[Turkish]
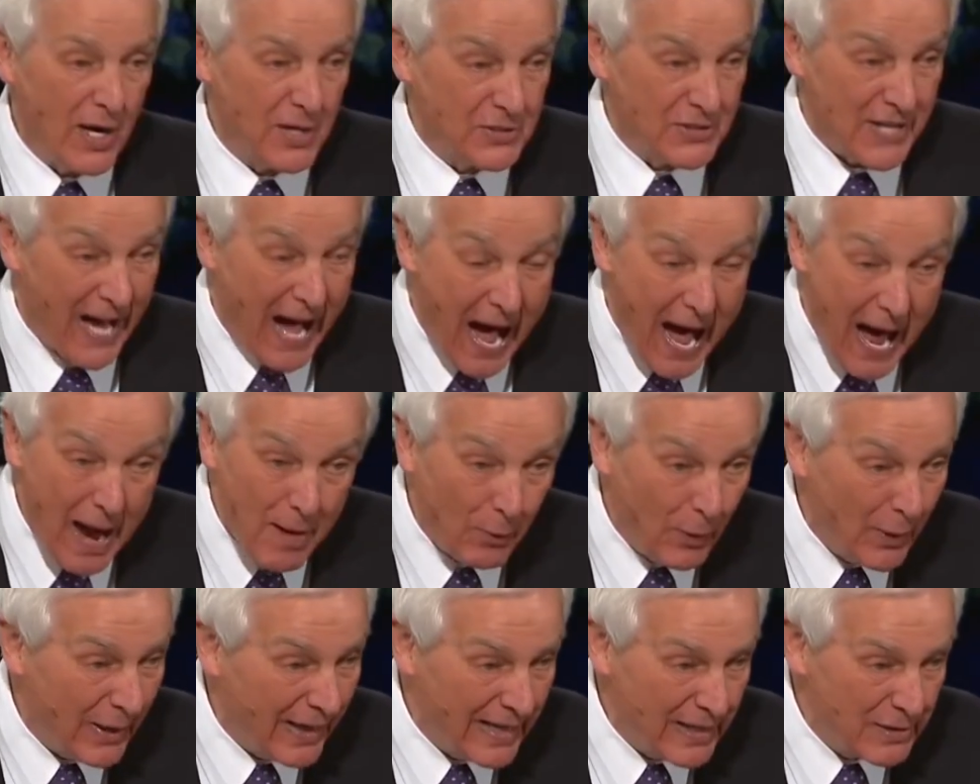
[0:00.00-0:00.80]
konuya
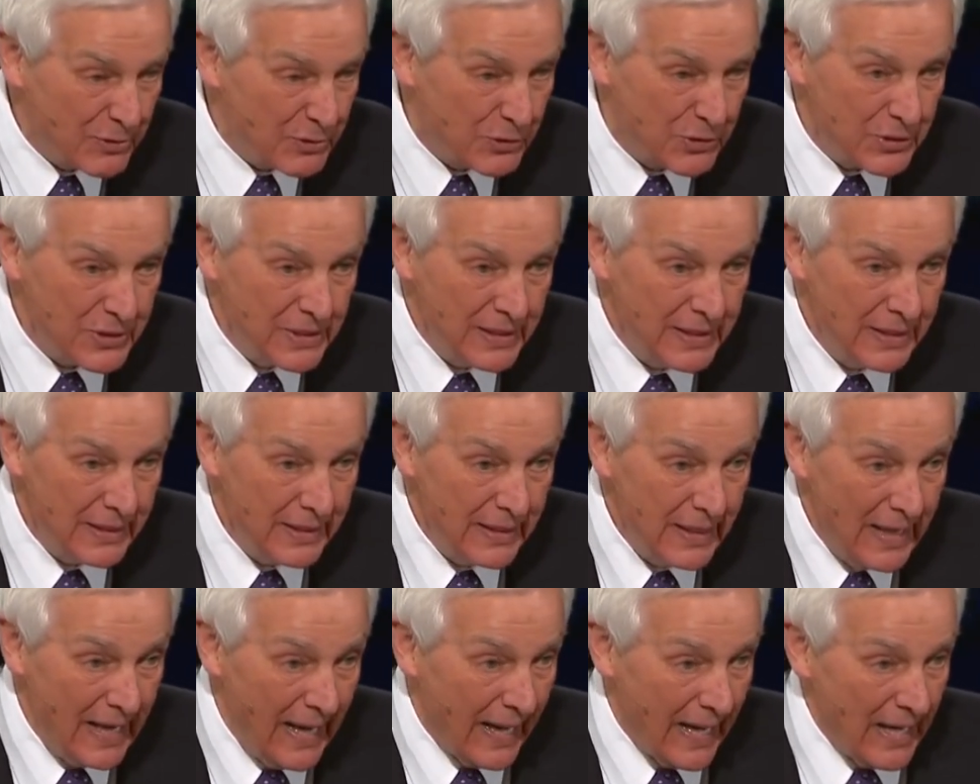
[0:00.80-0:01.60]
öncelikle
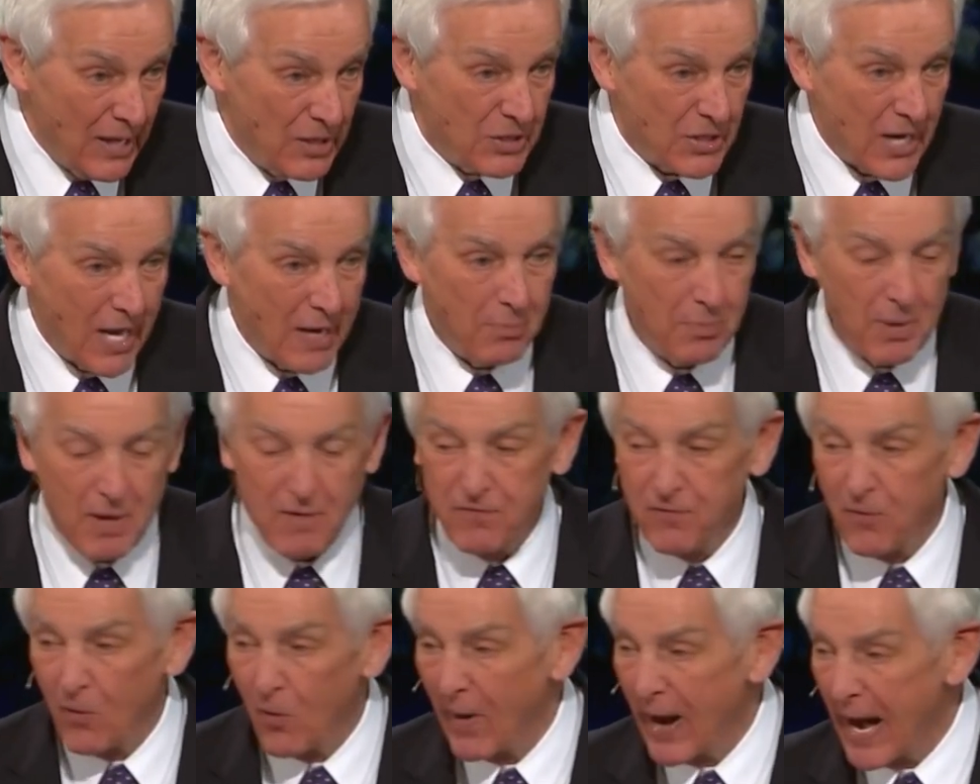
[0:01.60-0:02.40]
İncil
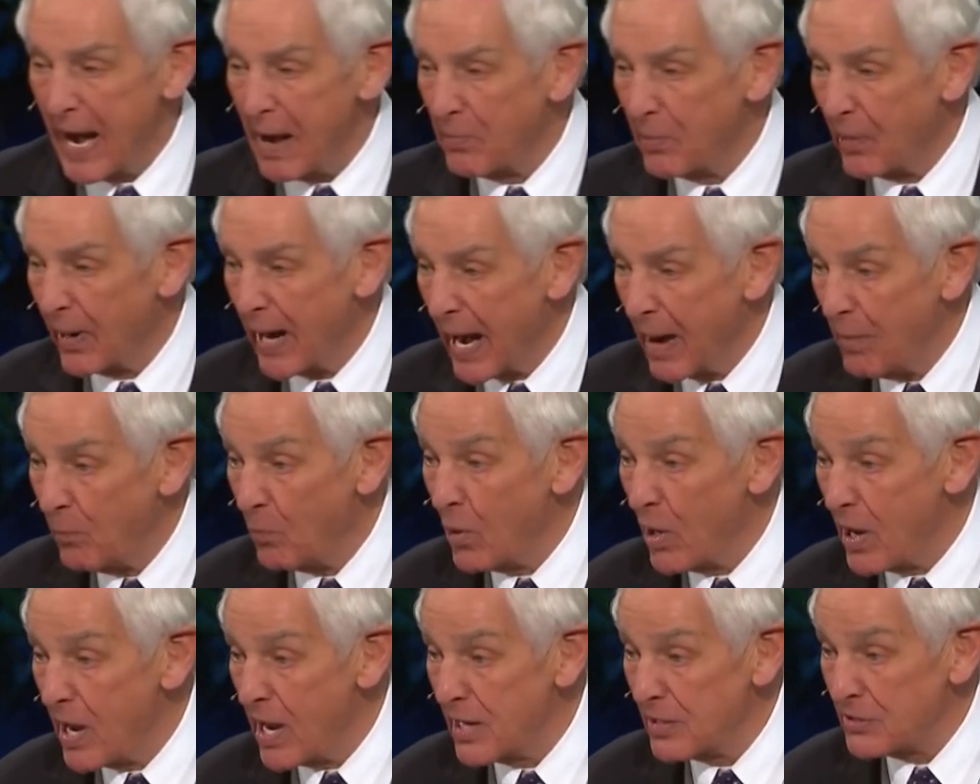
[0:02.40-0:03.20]
kehanetlerinin
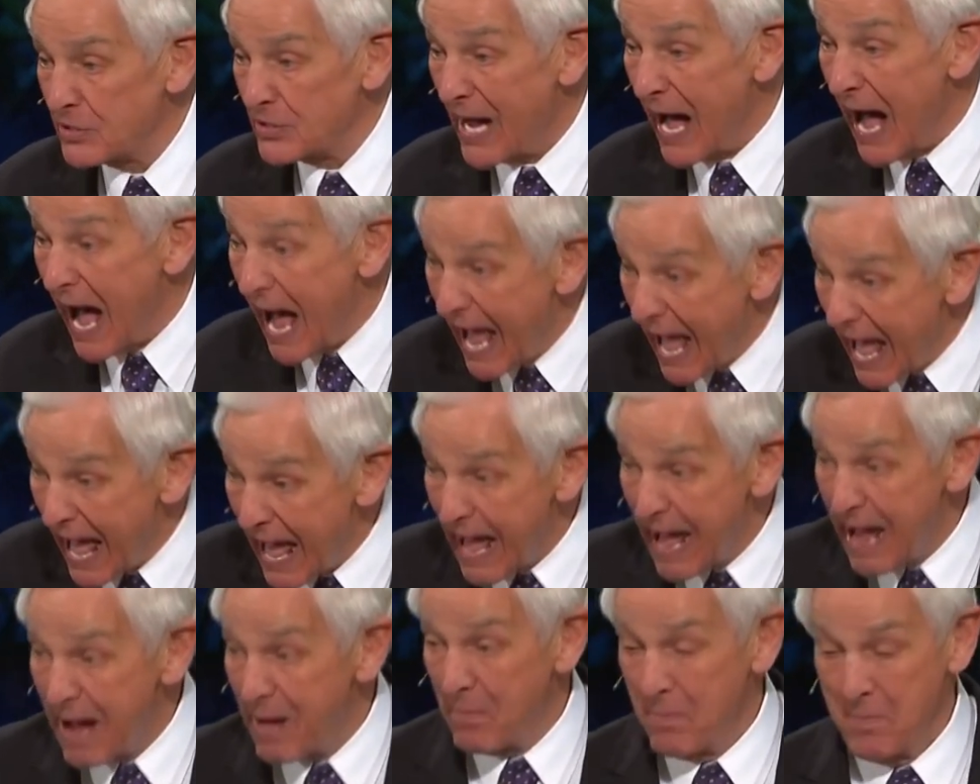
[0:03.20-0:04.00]
Tanrı'nın gelecek
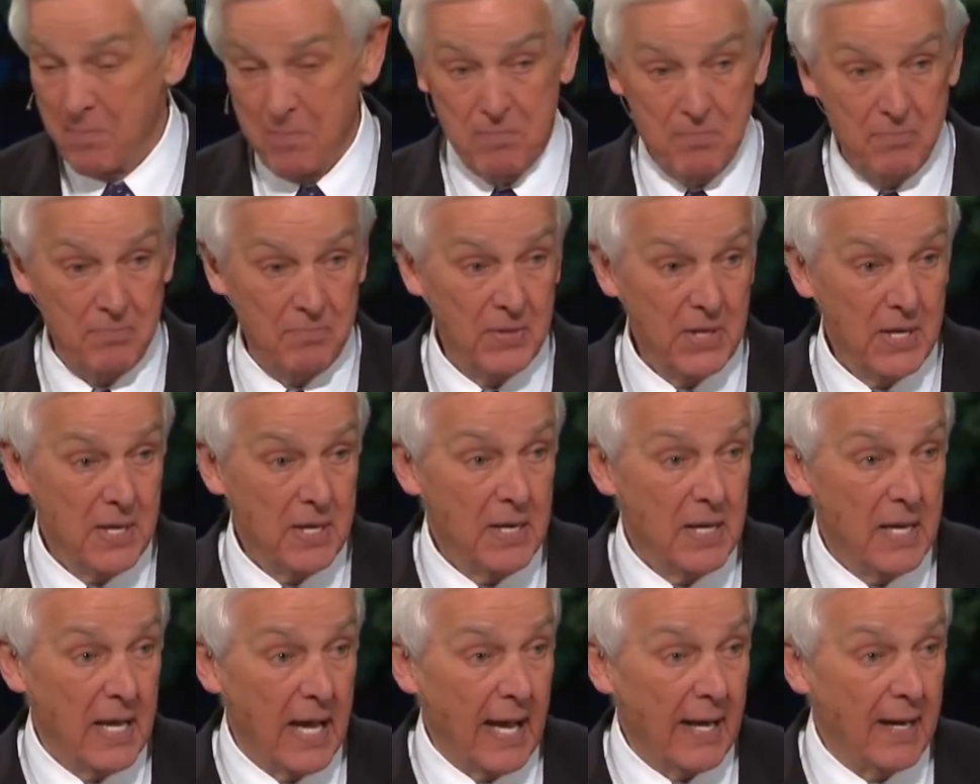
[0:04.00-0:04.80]
için planlarını
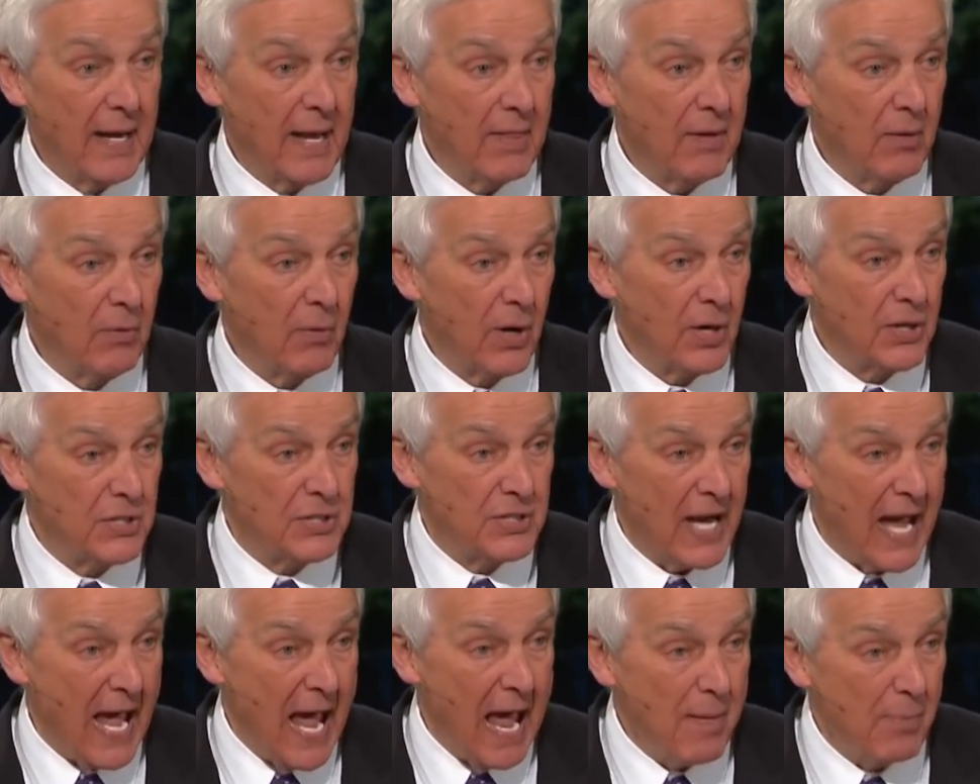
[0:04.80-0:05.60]
simgeleyen bir
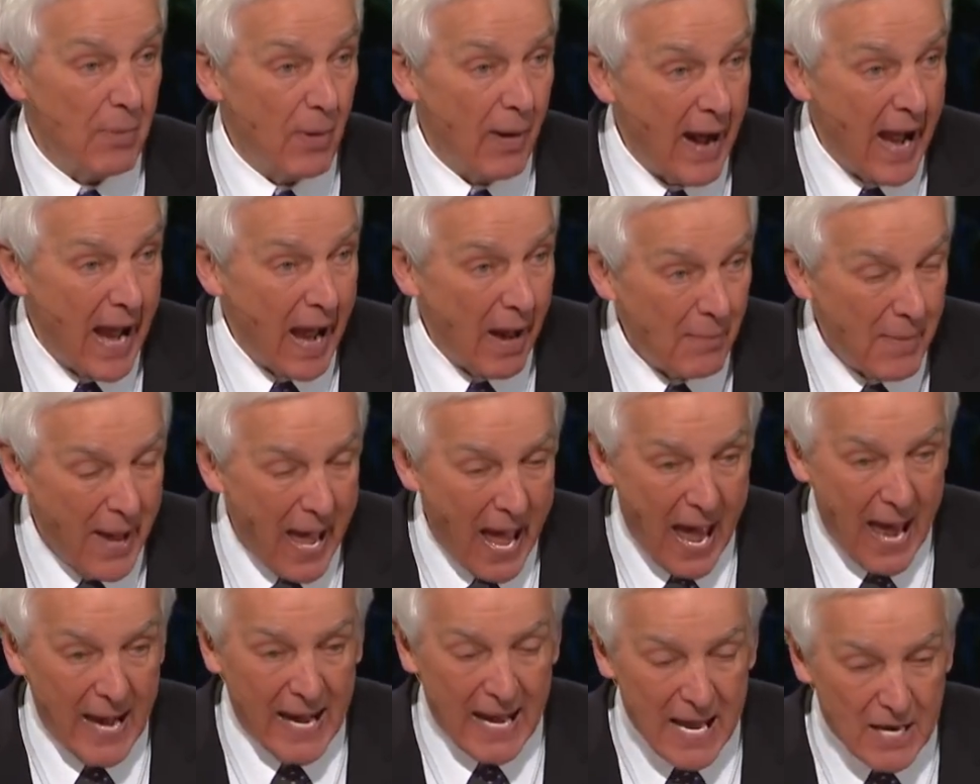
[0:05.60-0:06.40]
olay,
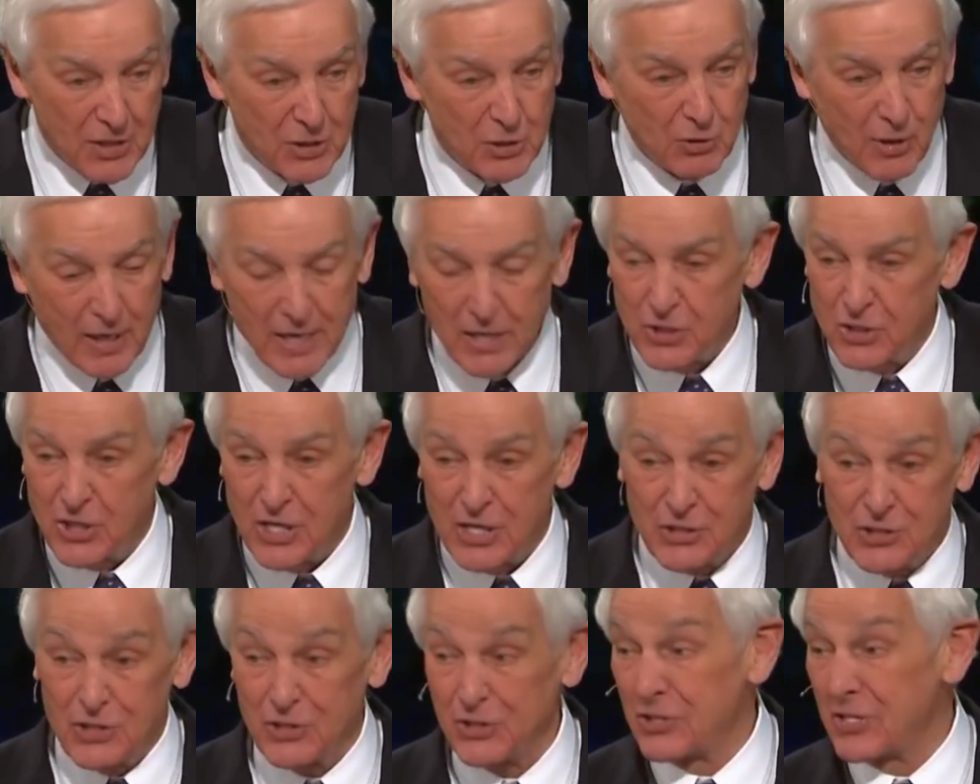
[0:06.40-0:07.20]
sembol,
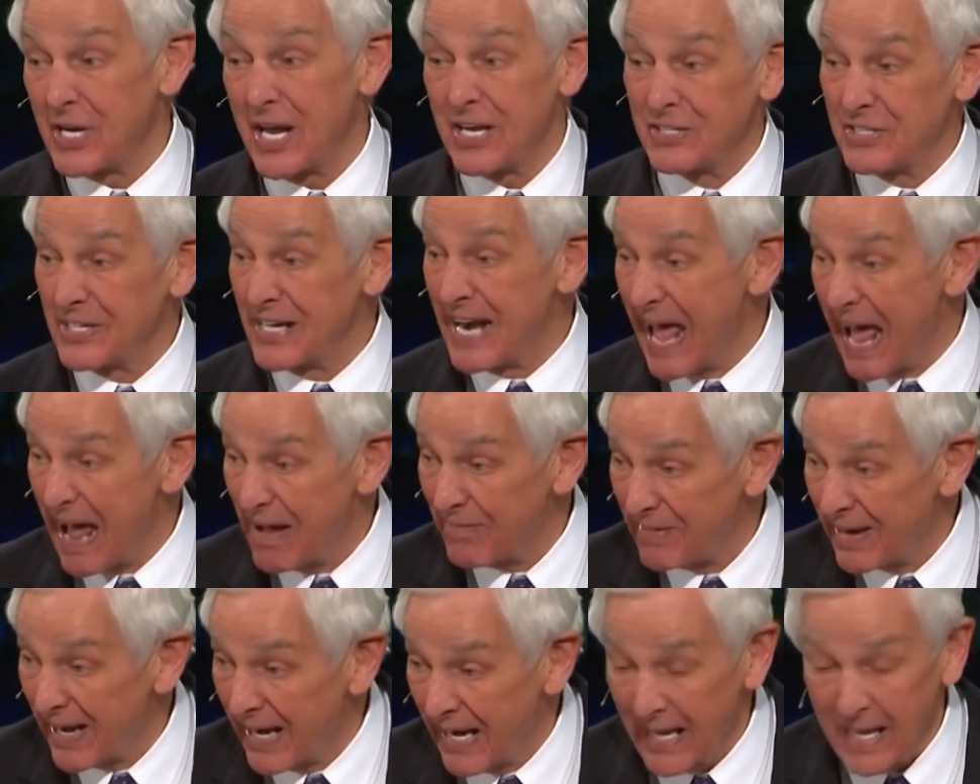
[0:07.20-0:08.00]
nesne,
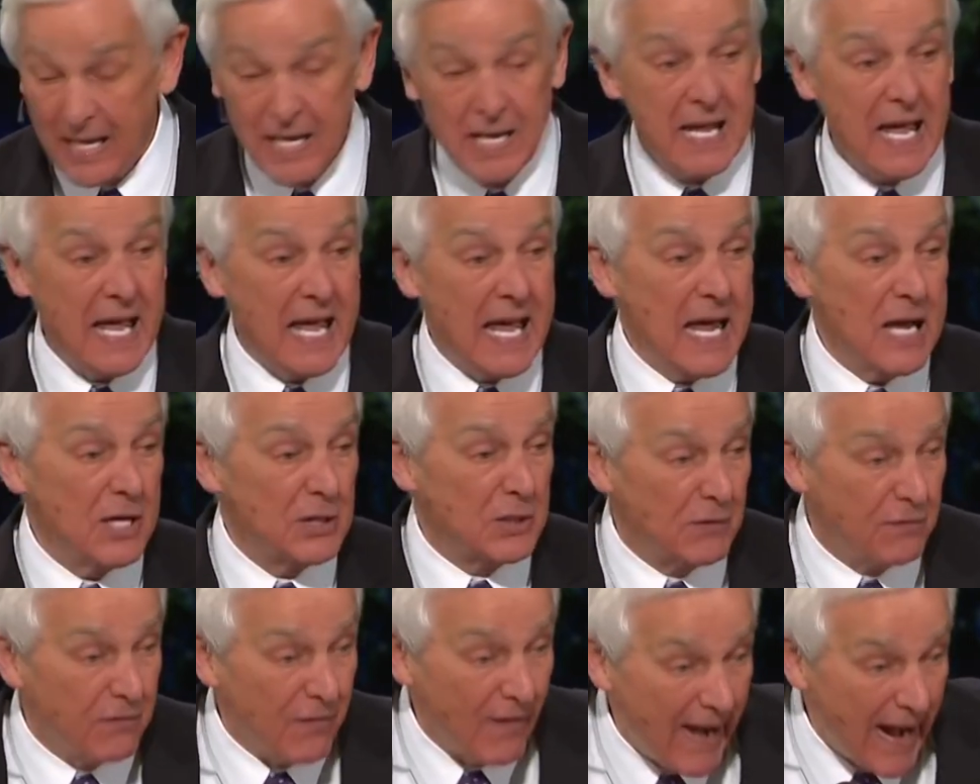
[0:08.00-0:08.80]
yer veya
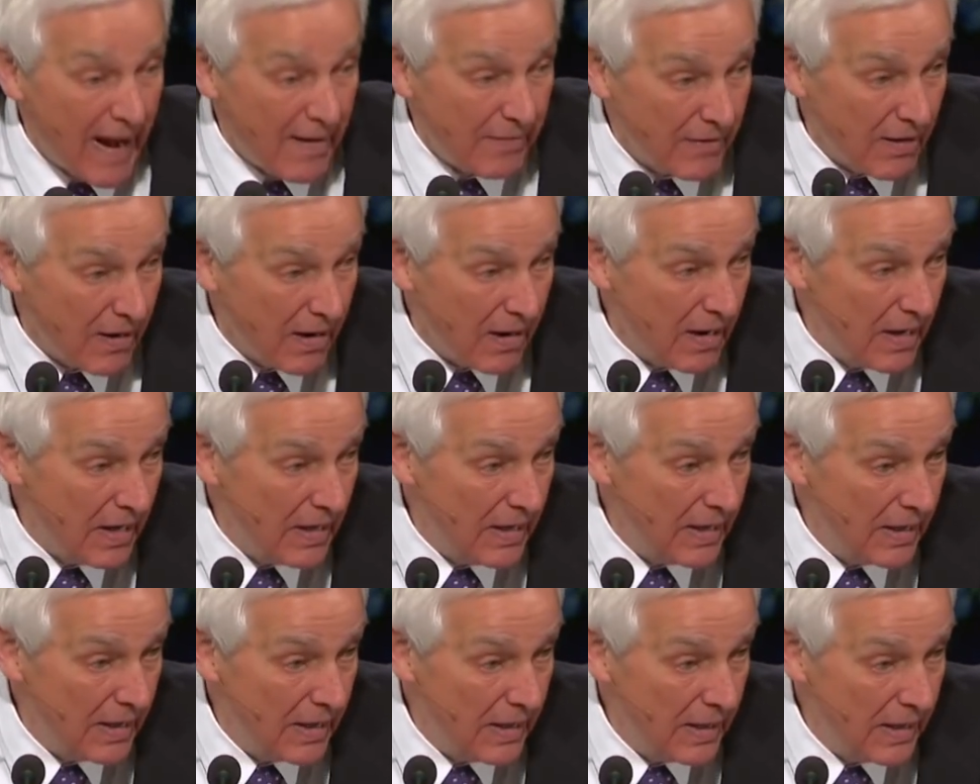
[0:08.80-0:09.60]
kişidir tanımını
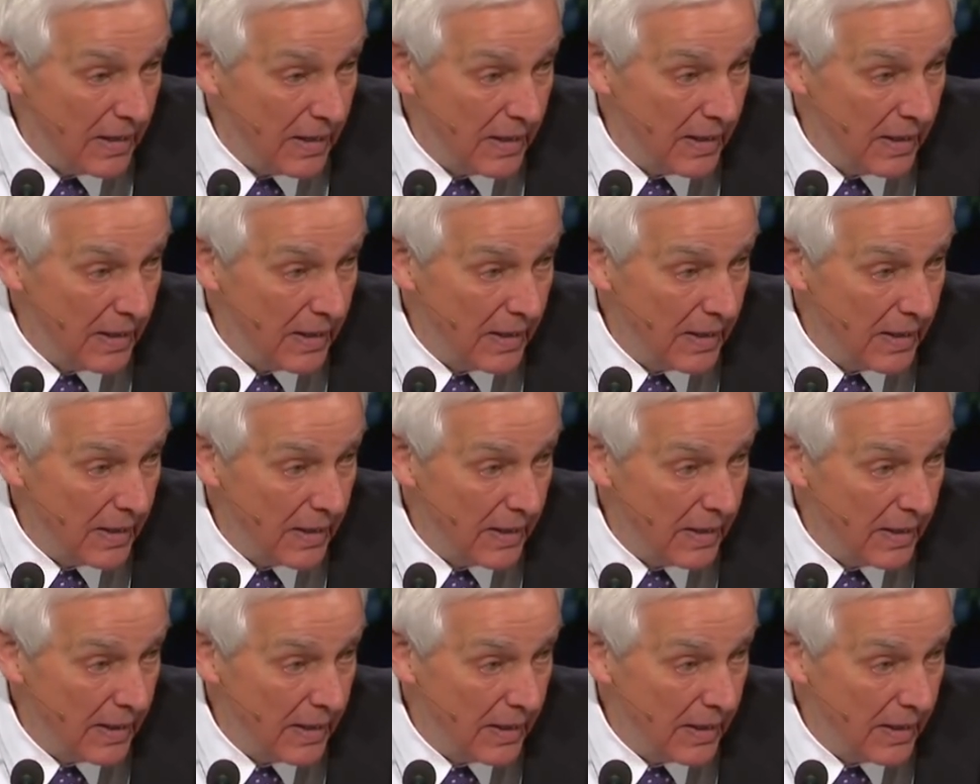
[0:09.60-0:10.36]
yaparak başladı.